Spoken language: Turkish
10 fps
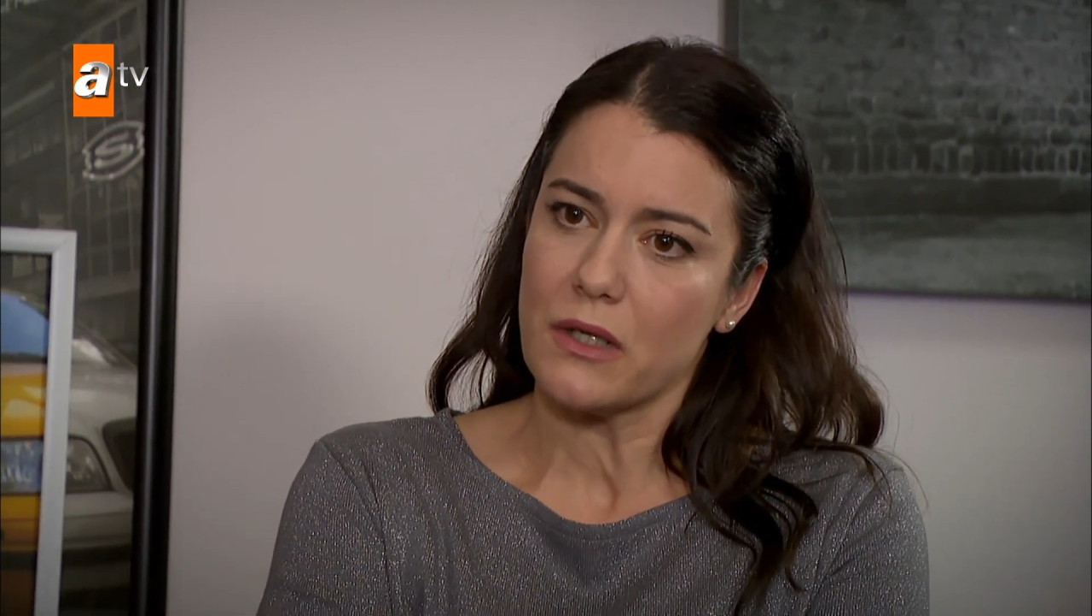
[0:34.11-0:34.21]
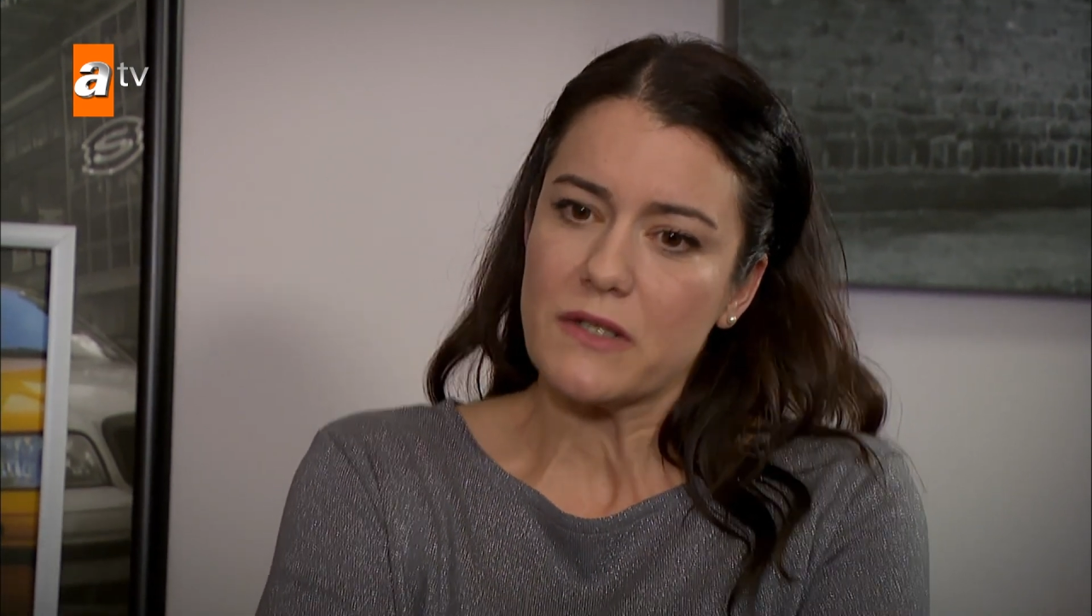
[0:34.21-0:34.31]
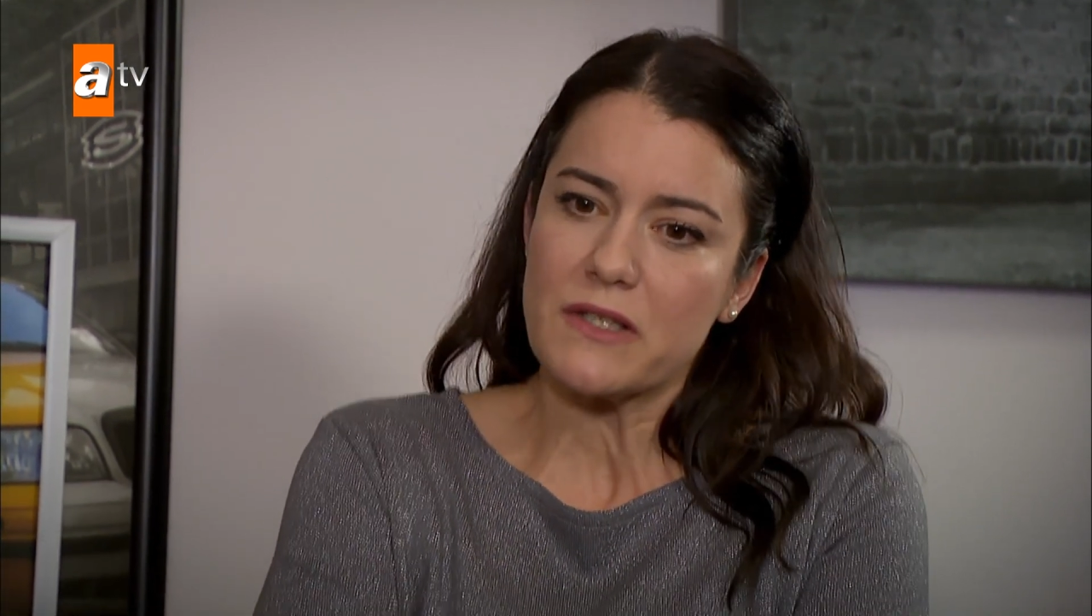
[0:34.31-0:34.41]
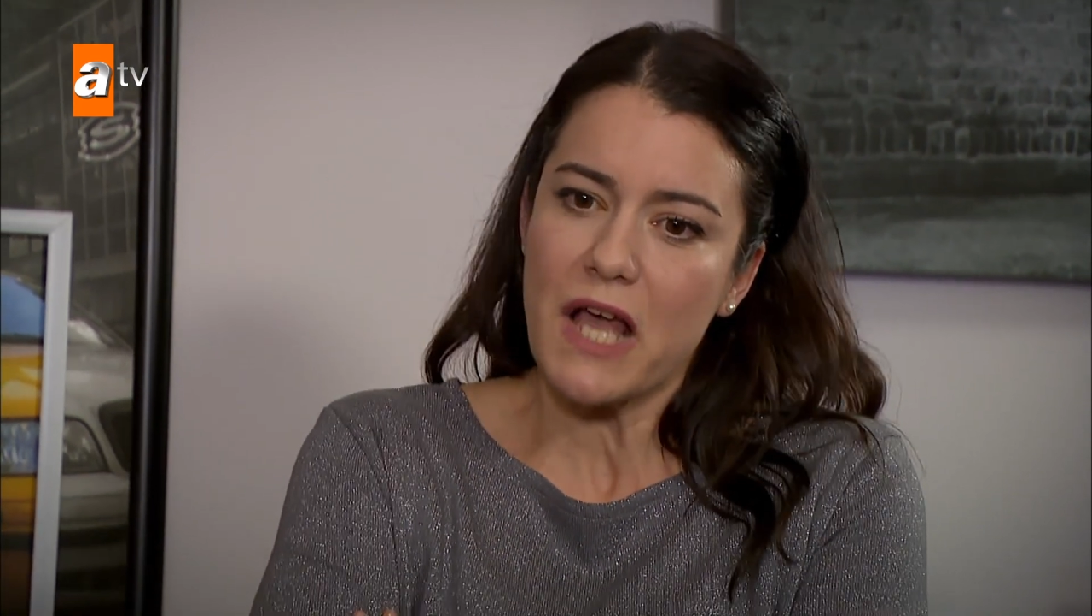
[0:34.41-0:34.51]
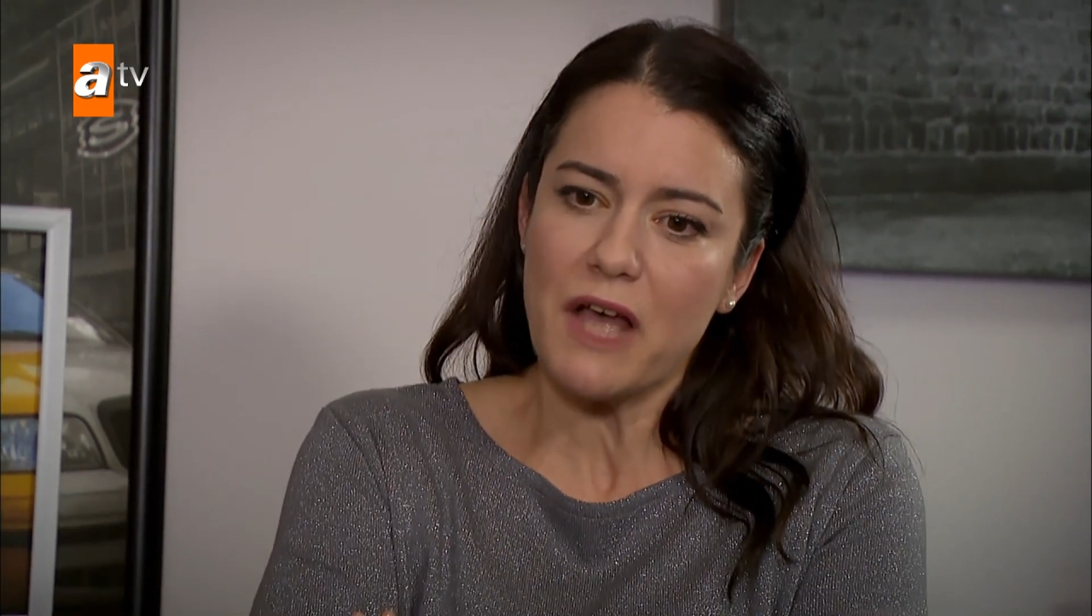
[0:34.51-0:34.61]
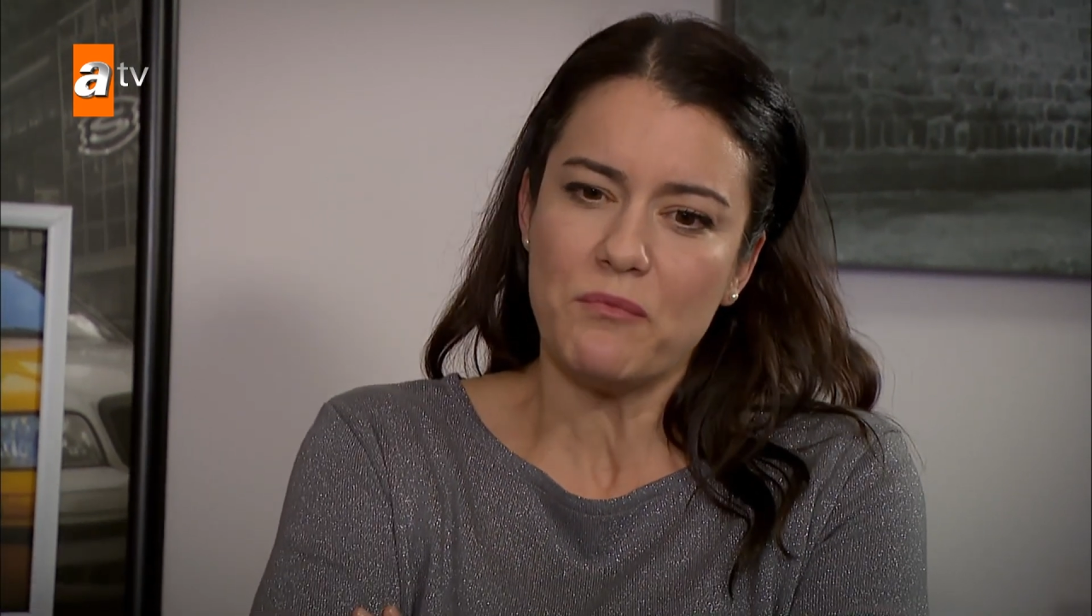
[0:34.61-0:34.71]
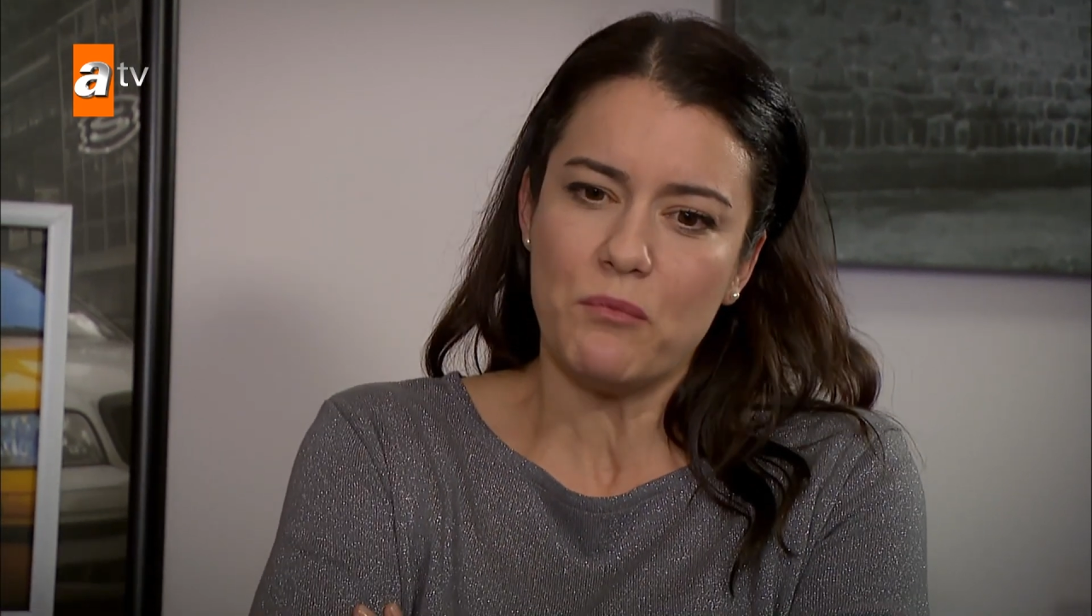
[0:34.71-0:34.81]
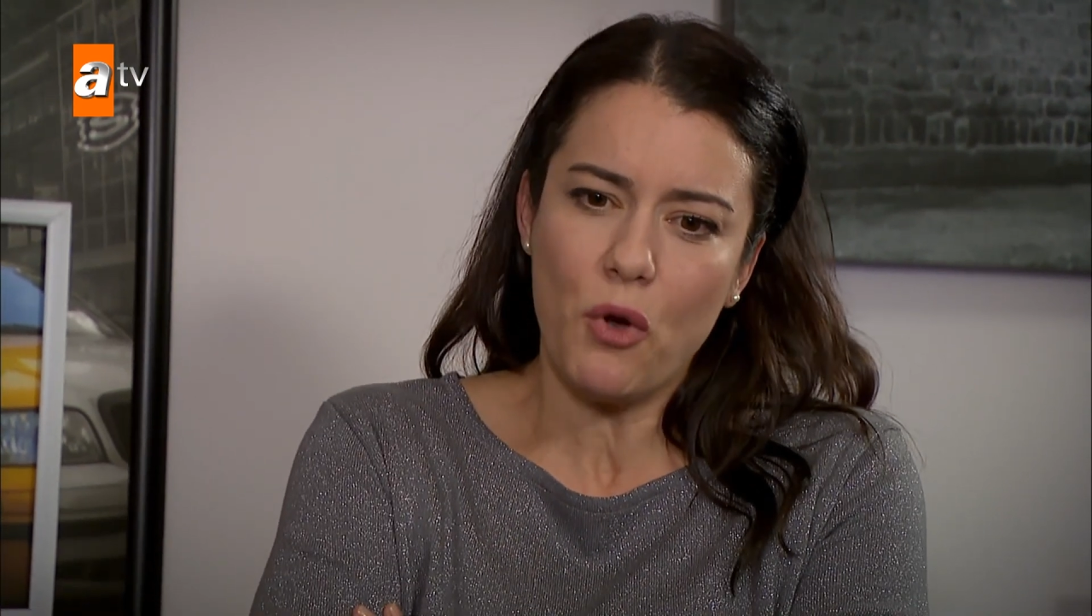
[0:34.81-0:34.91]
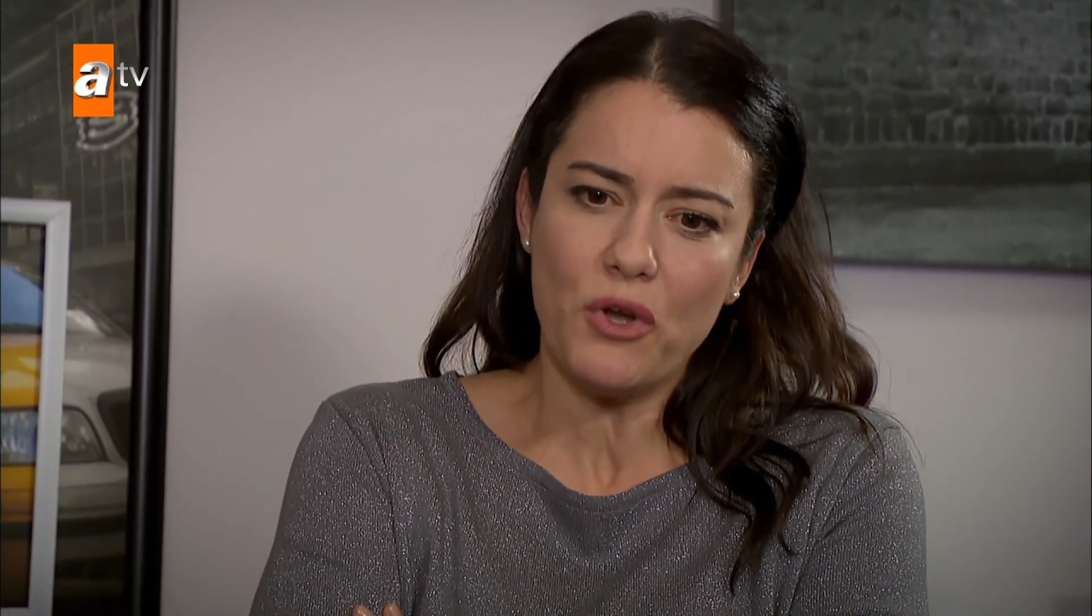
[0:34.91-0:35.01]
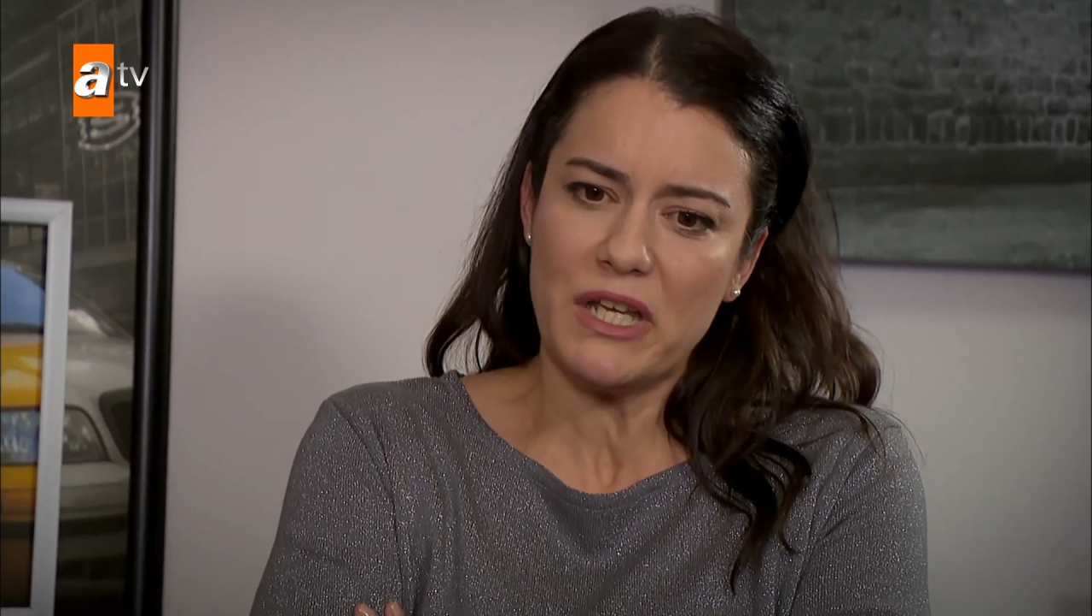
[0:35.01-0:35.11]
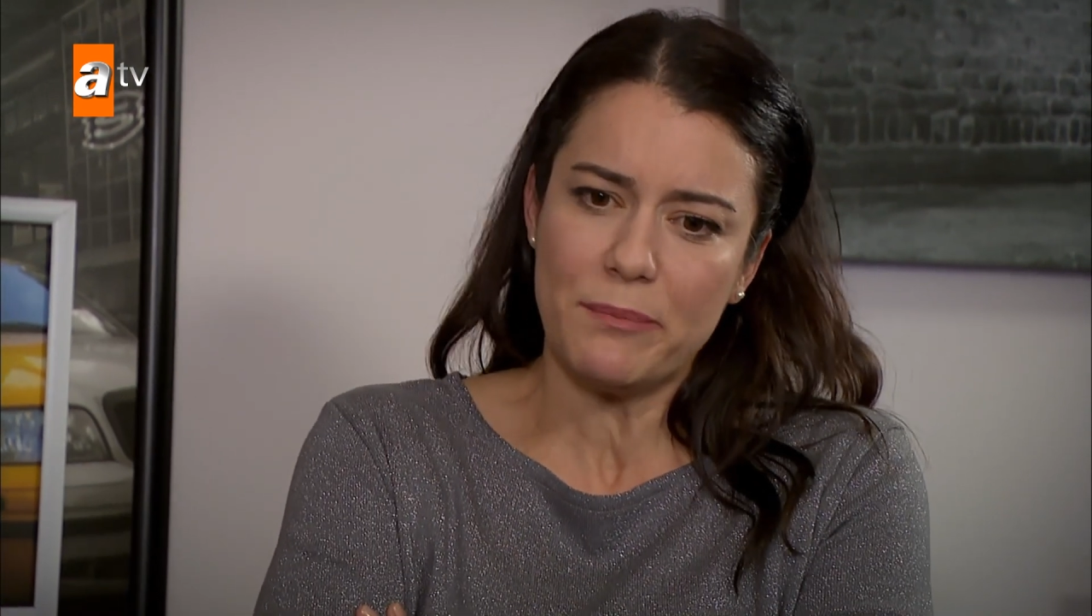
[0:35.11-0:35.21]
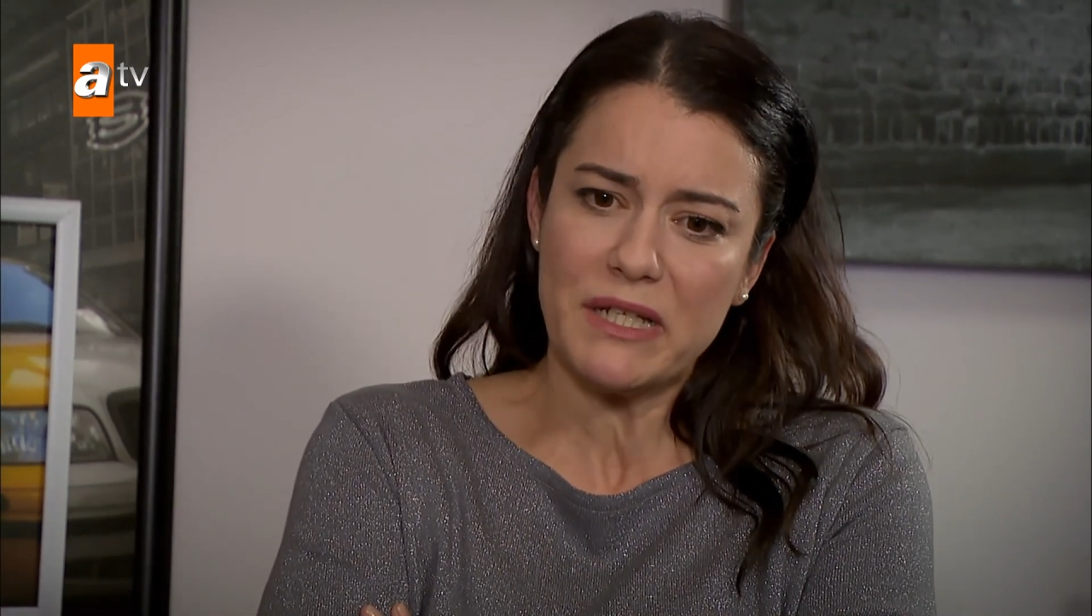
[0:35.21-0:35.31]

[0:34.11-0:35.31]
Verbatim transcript: sen böyle